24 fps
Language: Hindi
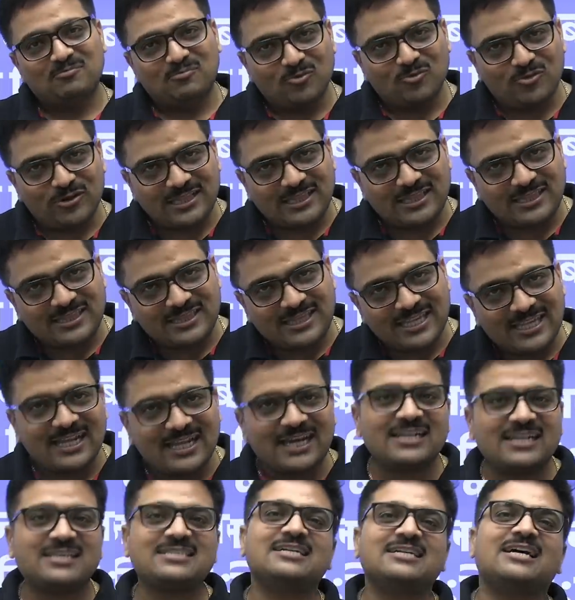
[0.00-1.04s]
पूरे
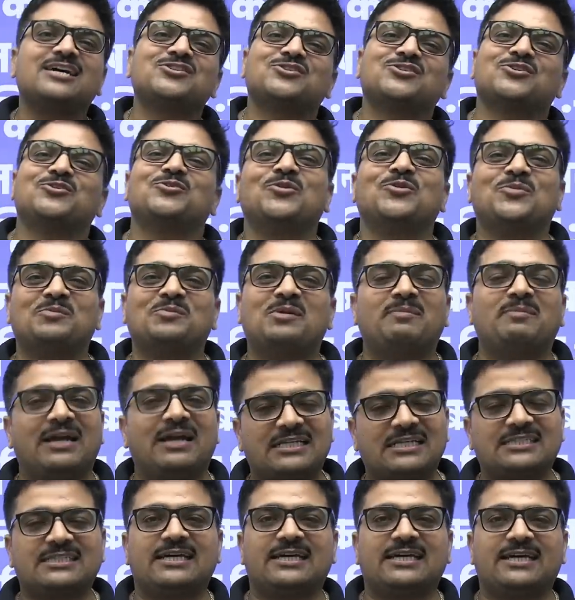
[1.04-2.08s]
तेरह रिचार्ज के रूप में
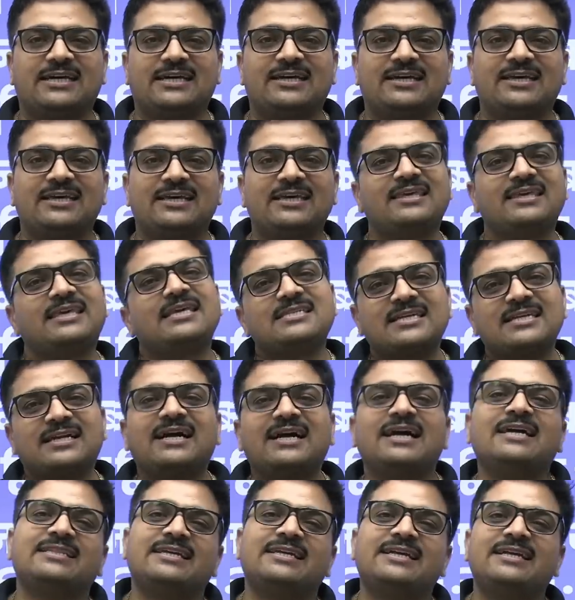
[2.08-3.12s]
बैठता है ये
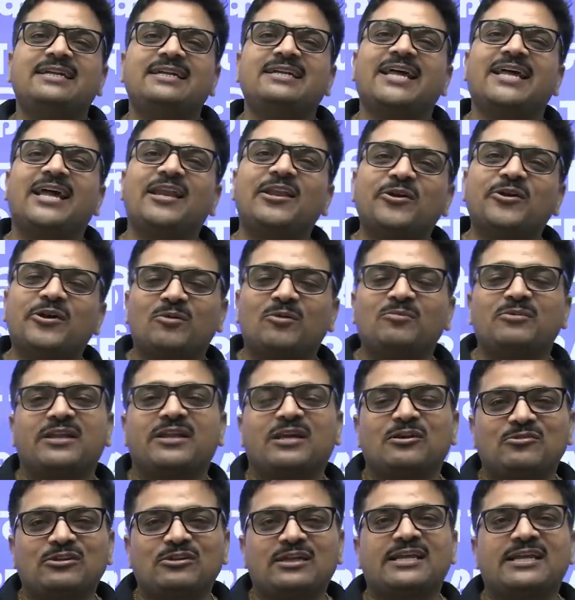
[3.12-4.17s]
शिकायतें टेलीकॉम
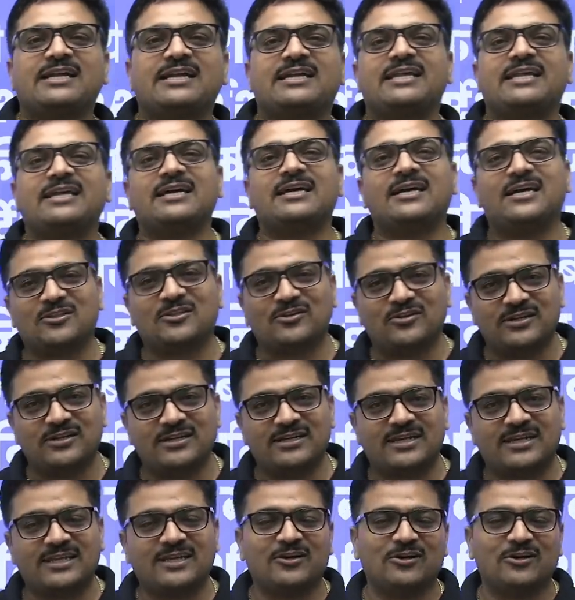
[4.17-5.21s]
रेगुलेटरी
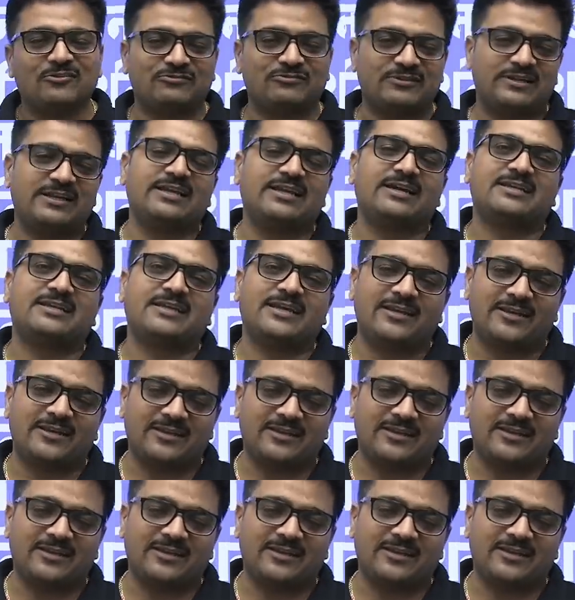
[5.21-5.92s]
अथॉरिटी ऑफ इंडिया